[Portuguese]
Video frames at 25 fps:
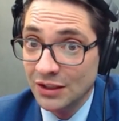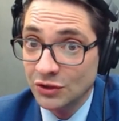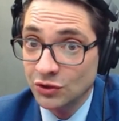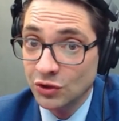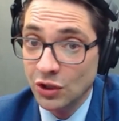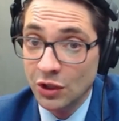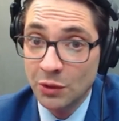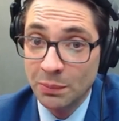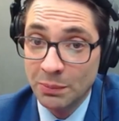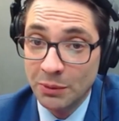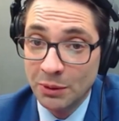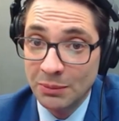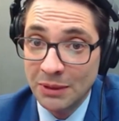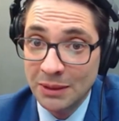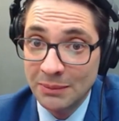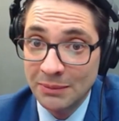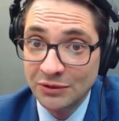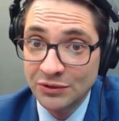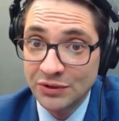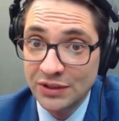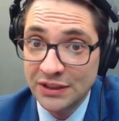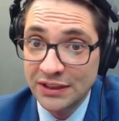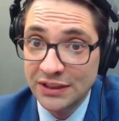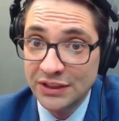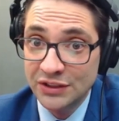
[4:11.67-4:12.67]
Só que o problema
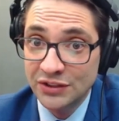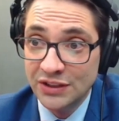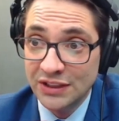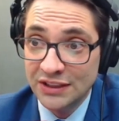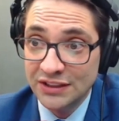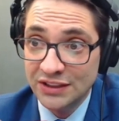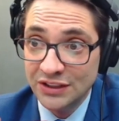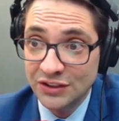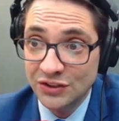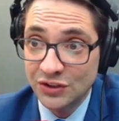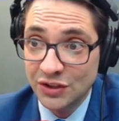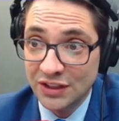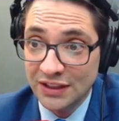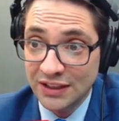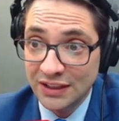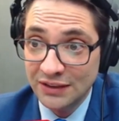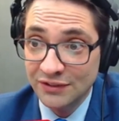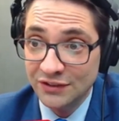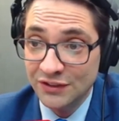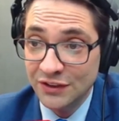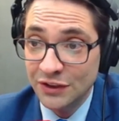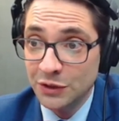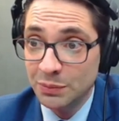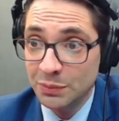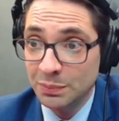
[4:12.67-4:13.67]
é o seguinte: a gente só
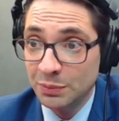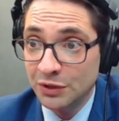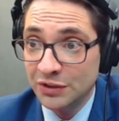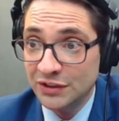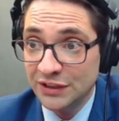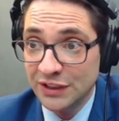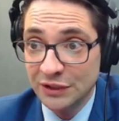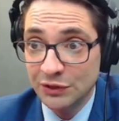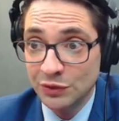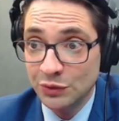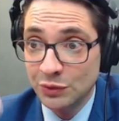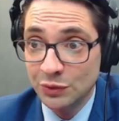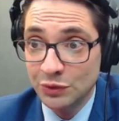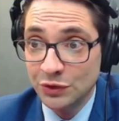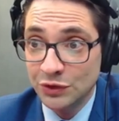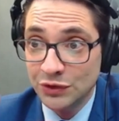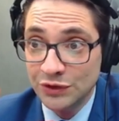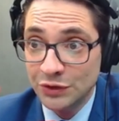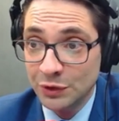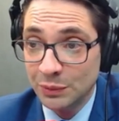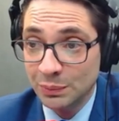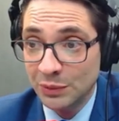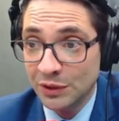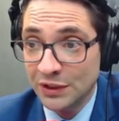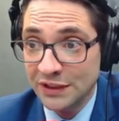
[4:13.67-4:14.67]
tem 20% do
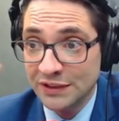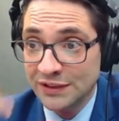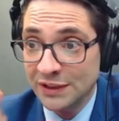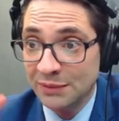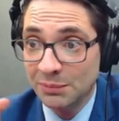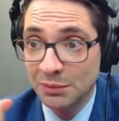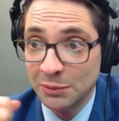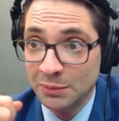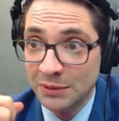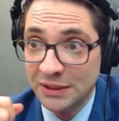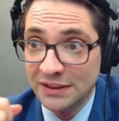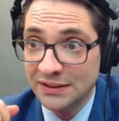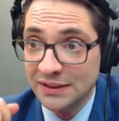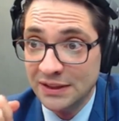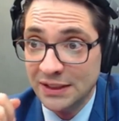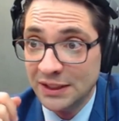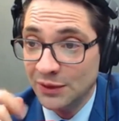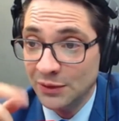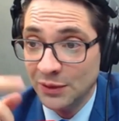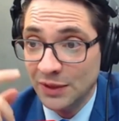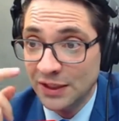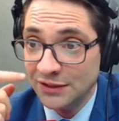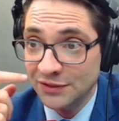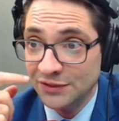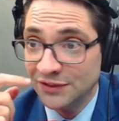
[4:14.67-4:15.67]
diesel, por exemplo, o
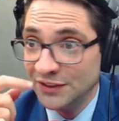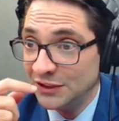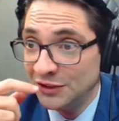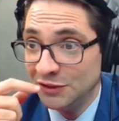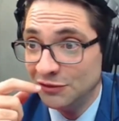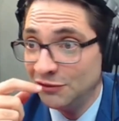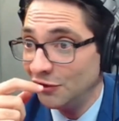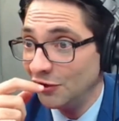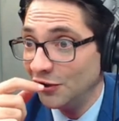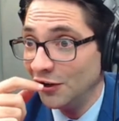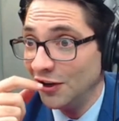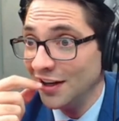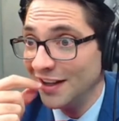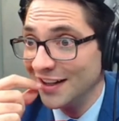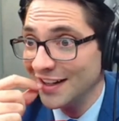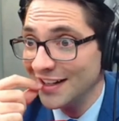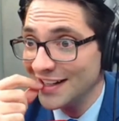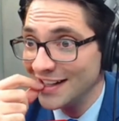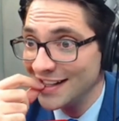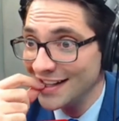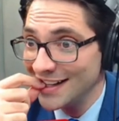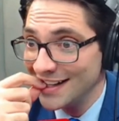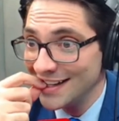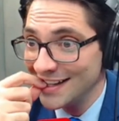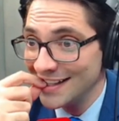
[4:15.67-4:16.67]
brasileiro, o resto vem de fora.
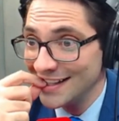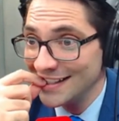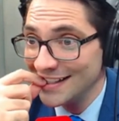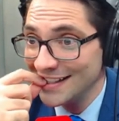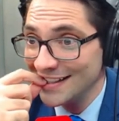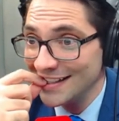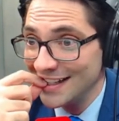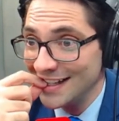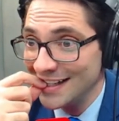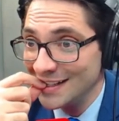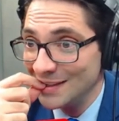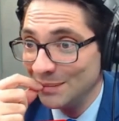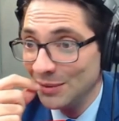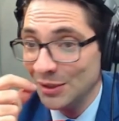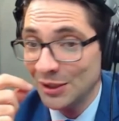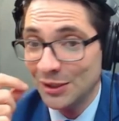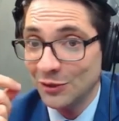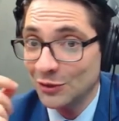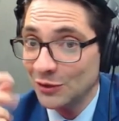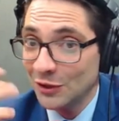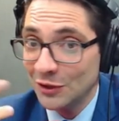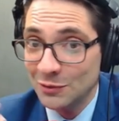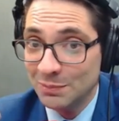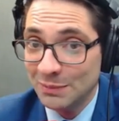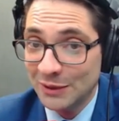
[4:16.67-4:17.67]
Porque
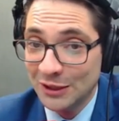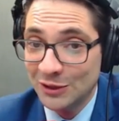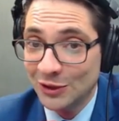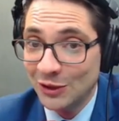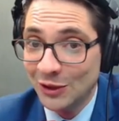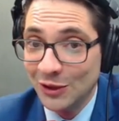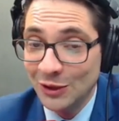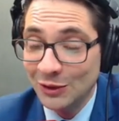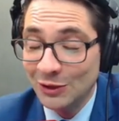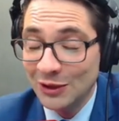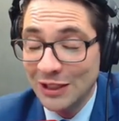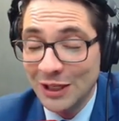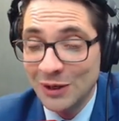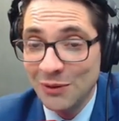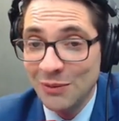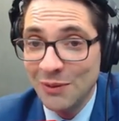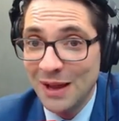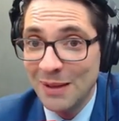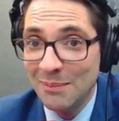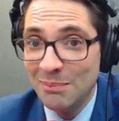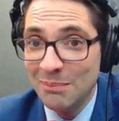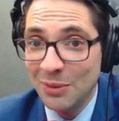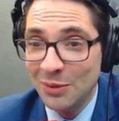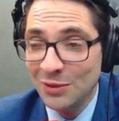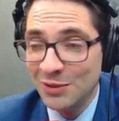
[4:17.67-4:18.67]
o nosso petróleo não
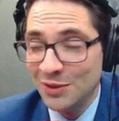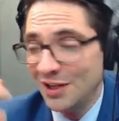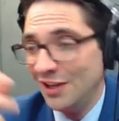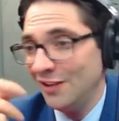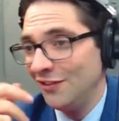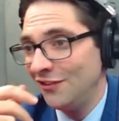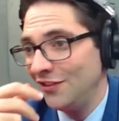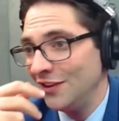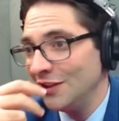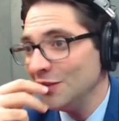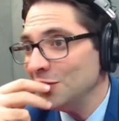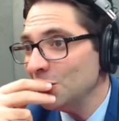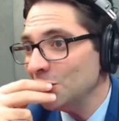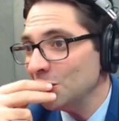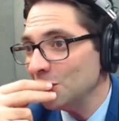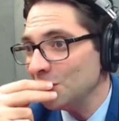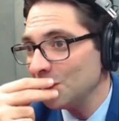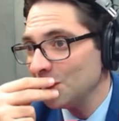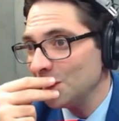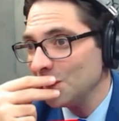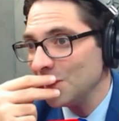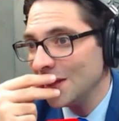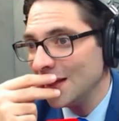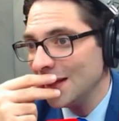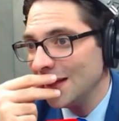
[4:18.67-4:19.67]
é bom de refino.
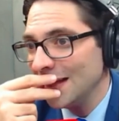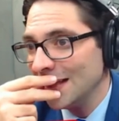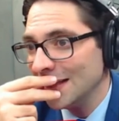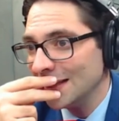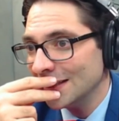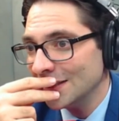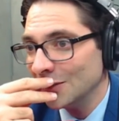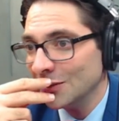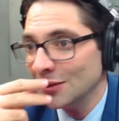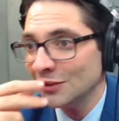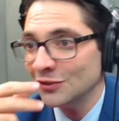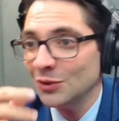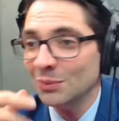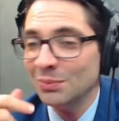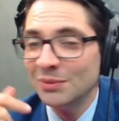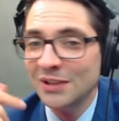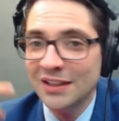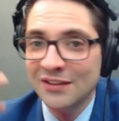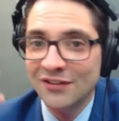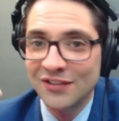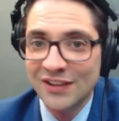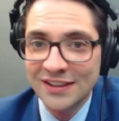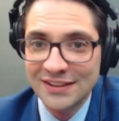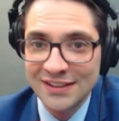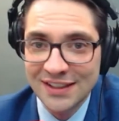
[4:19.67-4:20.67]
Então nós vamos ter
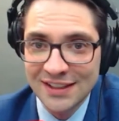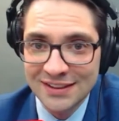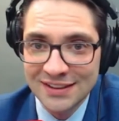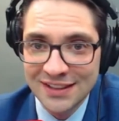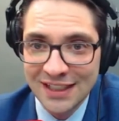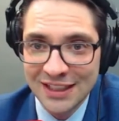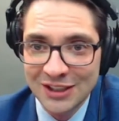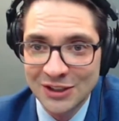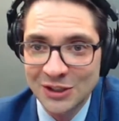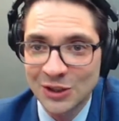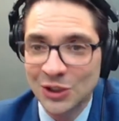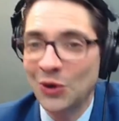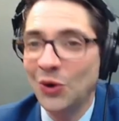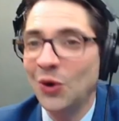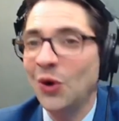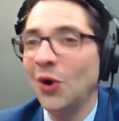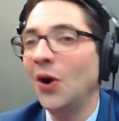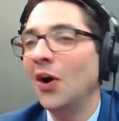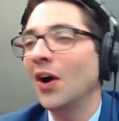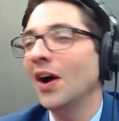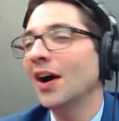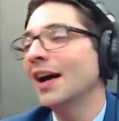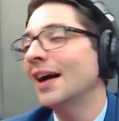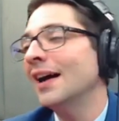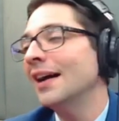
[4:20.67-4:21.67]
que fazer essa
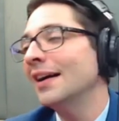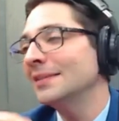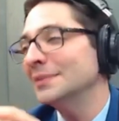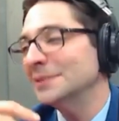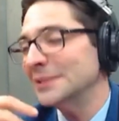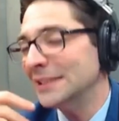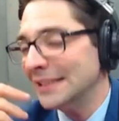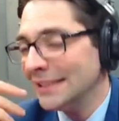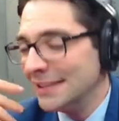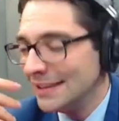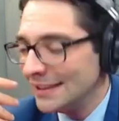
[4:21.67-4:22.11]
troca.